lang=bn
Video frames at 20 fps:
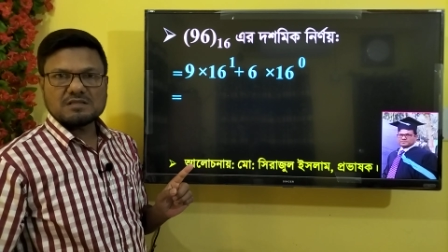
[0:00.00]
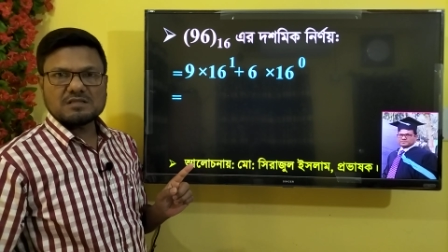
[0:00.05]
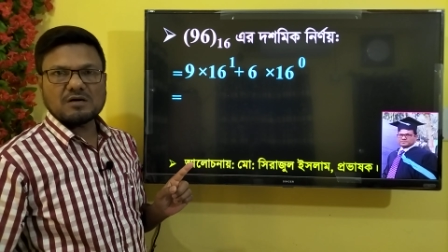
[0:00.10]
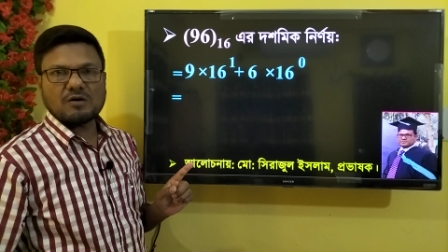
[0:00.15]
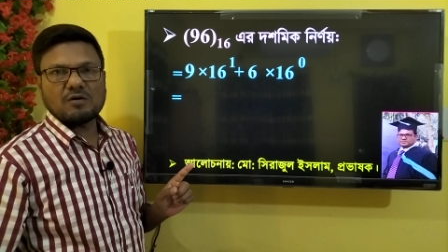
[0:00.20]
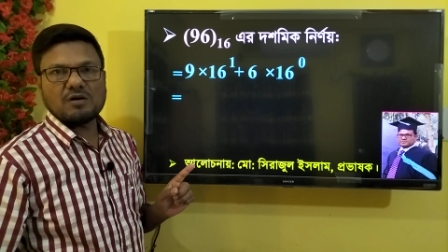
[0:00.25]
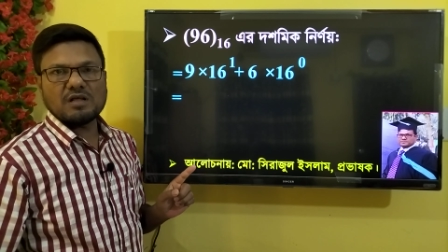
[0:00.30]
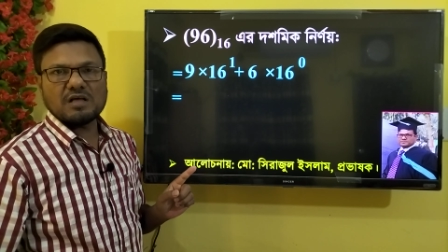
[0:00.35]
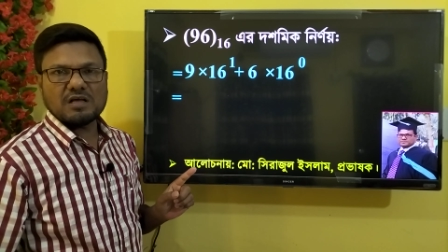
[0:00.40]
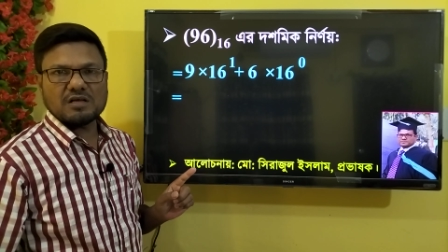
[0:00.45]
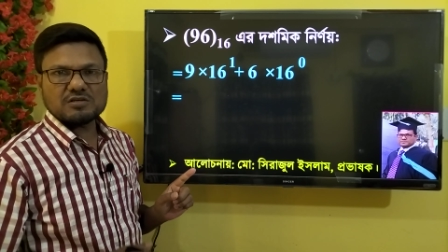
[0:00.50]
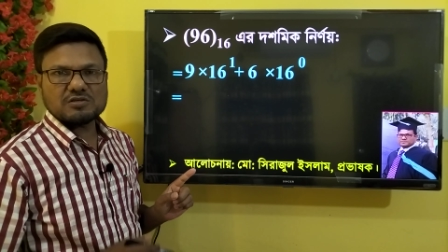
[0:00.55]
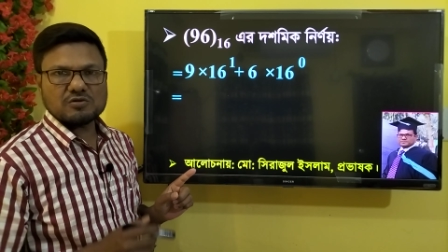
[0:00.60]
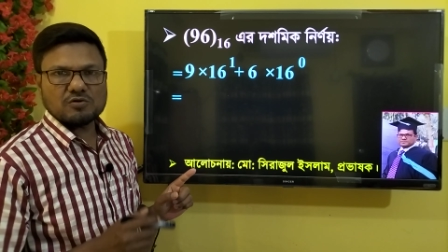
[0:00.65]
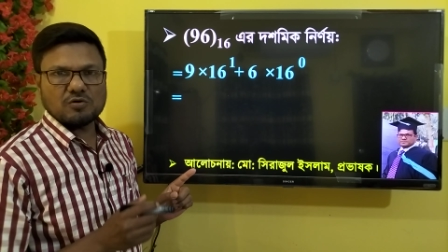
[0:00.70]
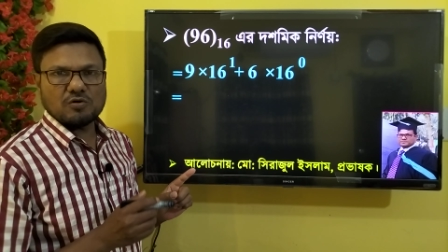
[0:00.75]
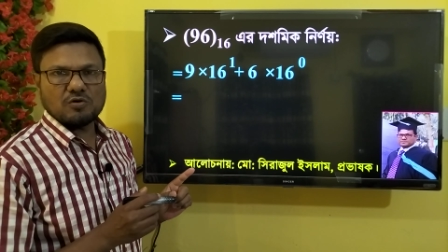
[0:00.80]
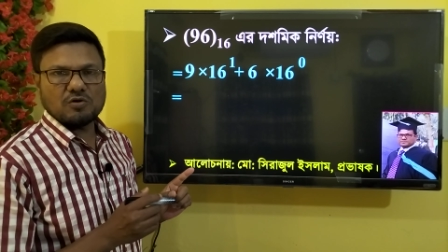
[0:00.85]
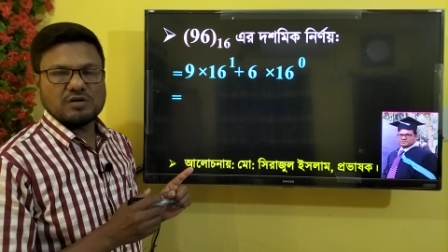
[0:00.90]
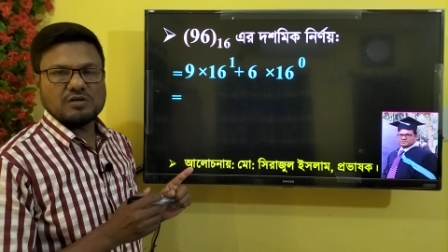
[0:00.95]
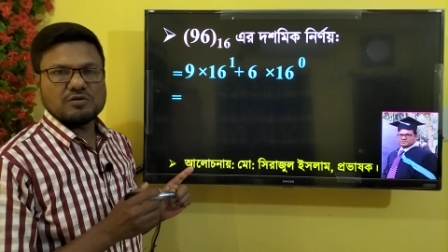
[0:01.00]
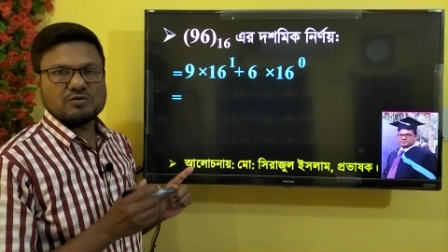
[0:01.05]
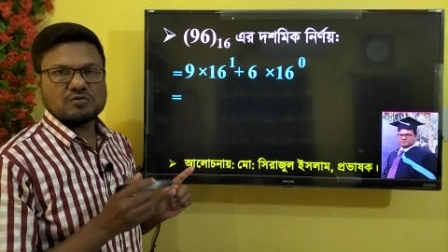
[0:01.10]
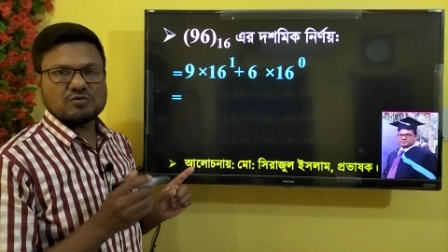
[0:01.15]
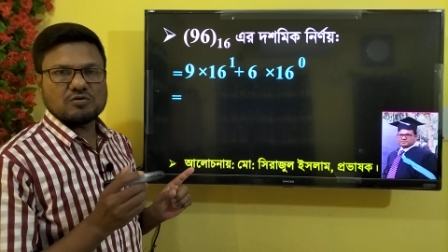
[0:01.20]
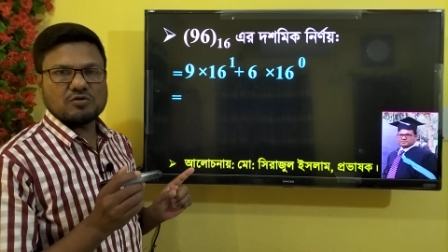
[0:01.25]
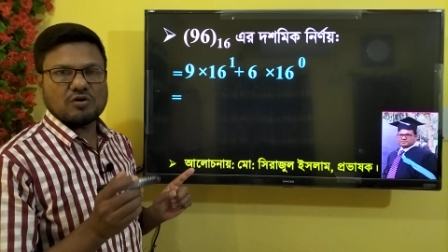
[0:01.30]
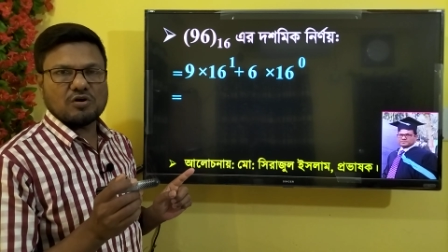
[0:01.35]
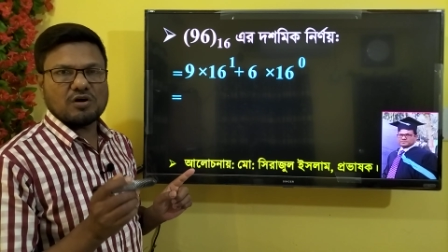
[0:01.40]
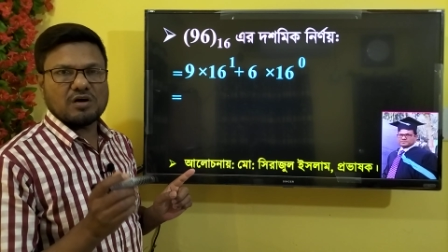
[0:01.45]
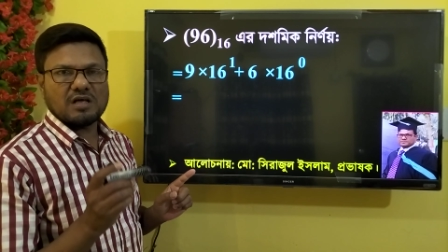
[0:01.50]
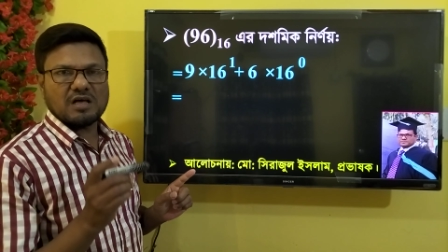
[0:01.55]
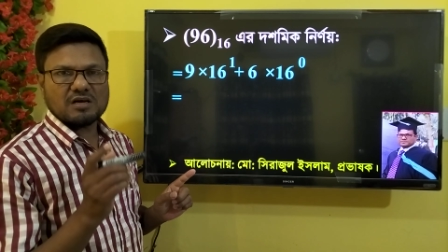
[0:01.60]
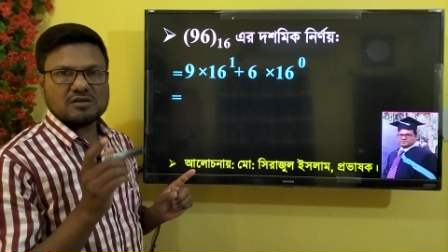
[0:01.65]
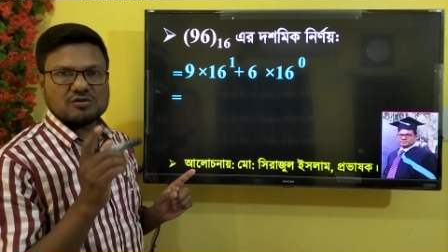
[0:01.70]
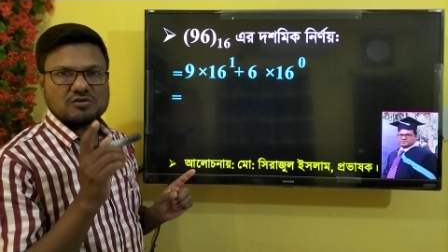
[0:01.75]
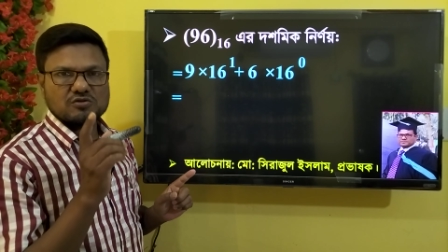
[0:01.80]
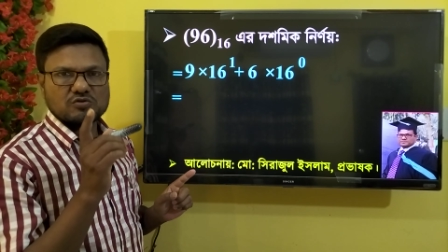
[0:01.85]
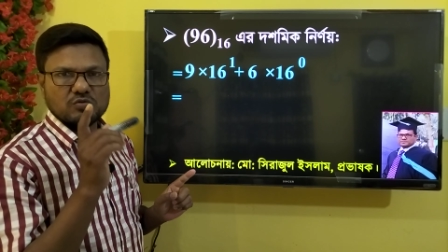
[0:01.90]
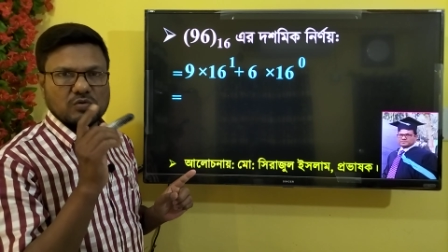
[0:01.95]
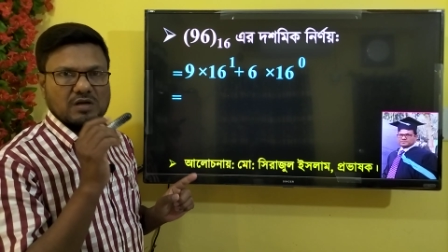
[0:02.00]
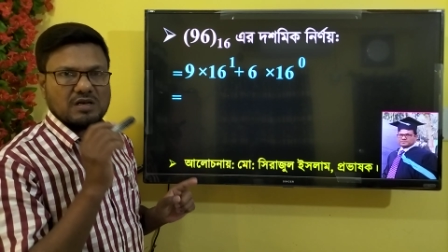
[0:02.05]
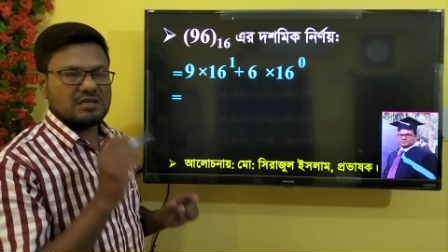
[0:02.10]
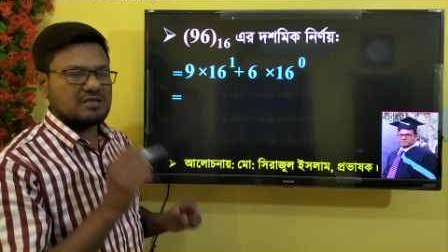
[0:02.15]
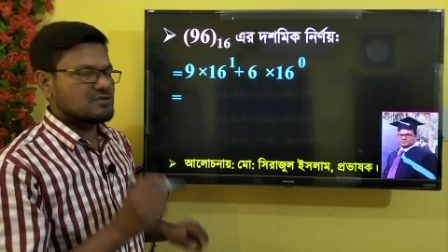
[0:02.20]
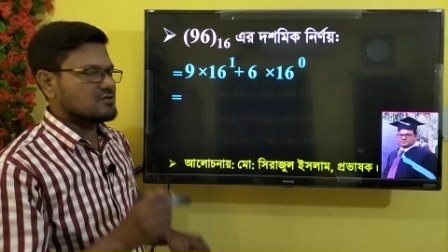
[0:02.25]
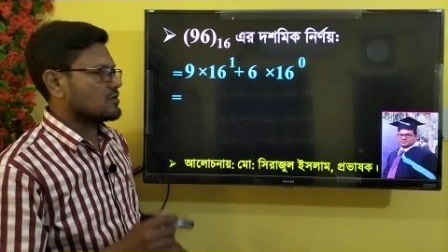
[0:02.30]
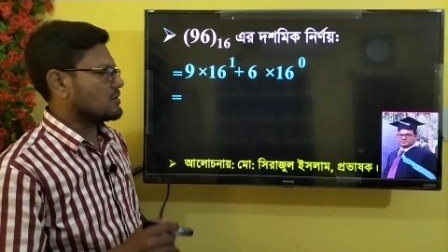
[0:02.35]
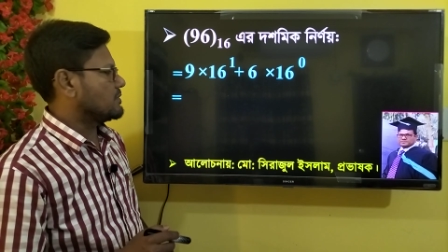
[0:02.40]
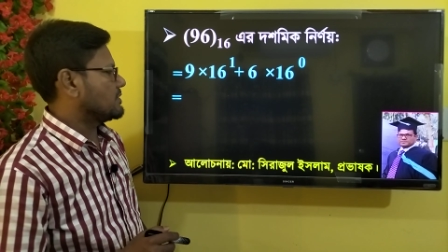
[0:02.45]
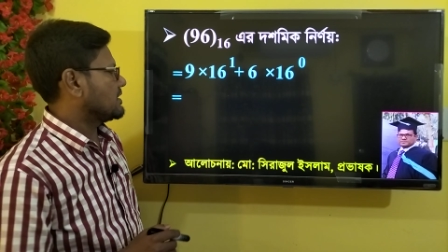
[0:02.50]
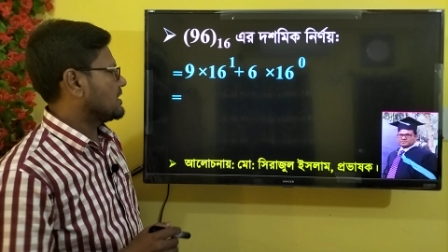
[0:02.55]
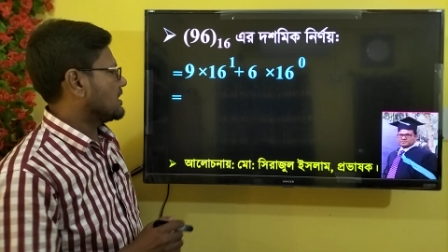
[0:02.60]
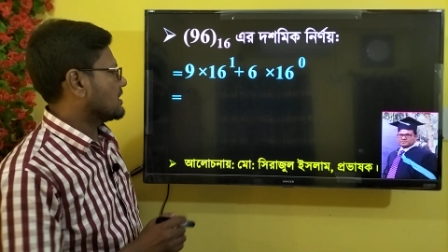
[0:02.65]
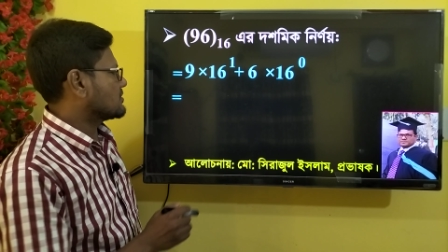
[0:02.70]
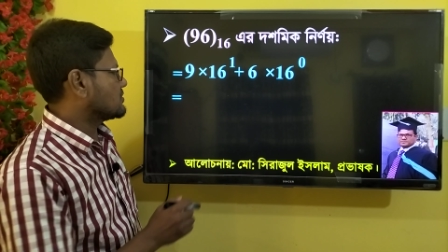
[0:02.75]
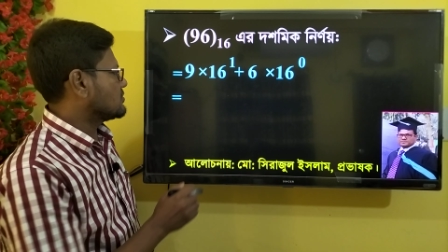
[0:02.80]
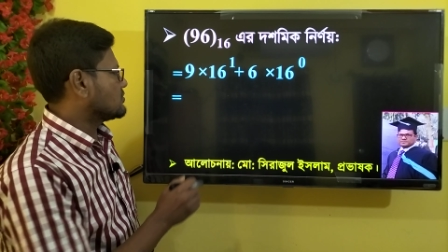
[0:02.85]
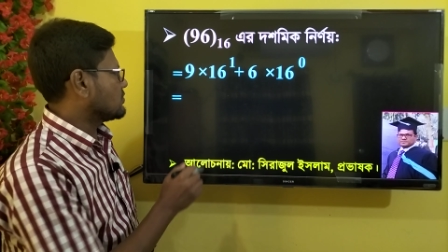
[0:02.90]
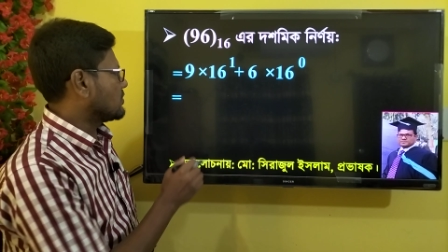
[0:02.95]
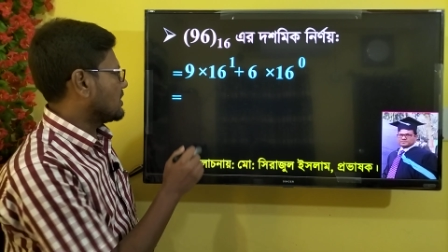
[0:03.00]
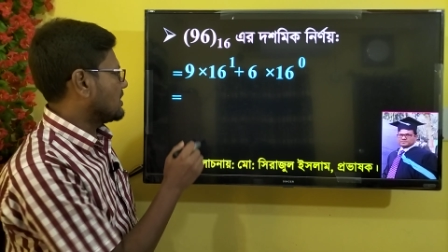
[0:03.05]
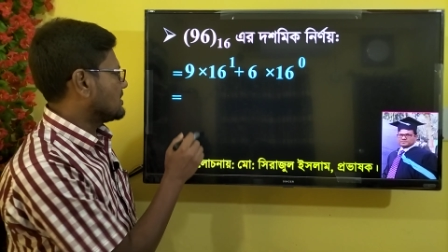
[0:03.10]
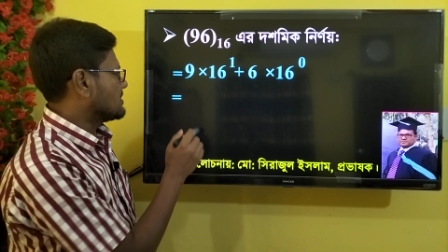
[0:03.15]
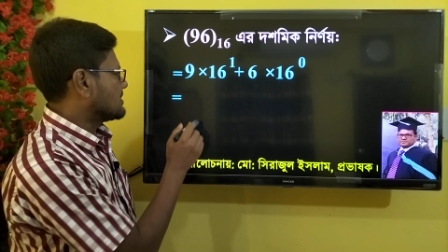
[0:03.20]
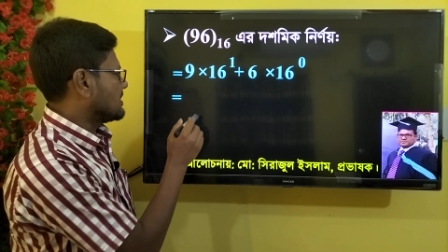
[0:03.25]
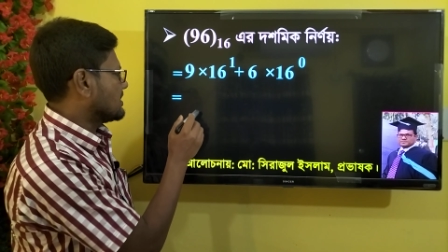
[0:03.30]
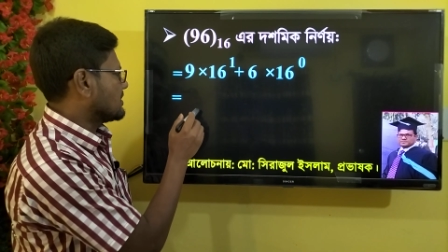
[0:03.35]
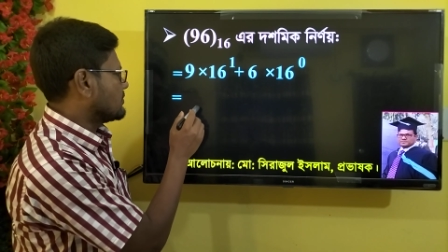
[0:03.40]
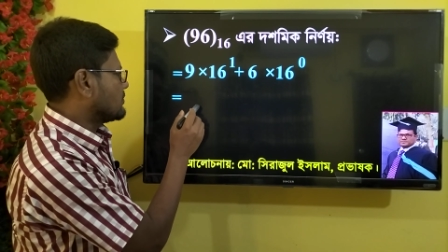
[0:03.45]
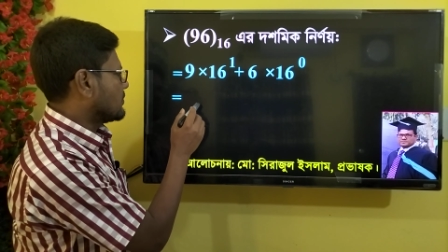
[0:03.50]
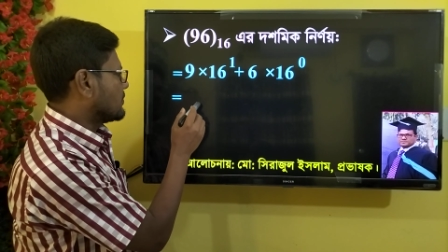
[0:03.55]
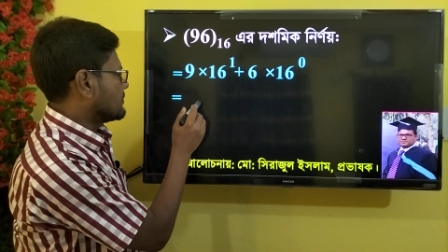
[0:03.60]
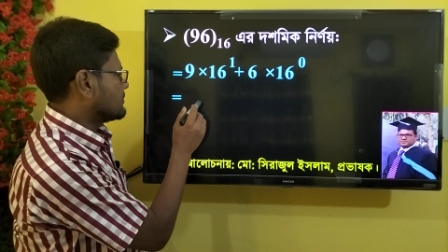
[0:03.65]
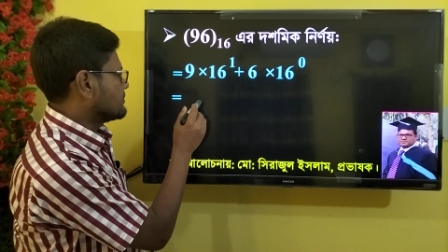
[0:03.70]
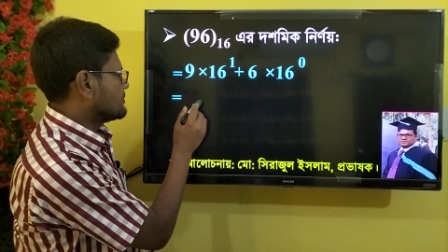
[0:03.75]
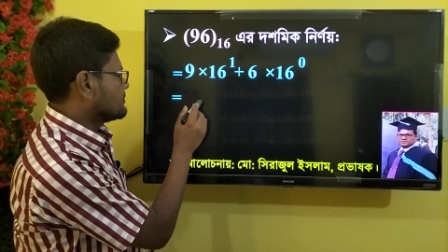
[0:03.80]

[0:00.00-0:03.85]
তাহলে ষোলো ইন্টু নয় একশো চুয়াল্লিশ হবে একশো চুয়াল্লিশ লিখব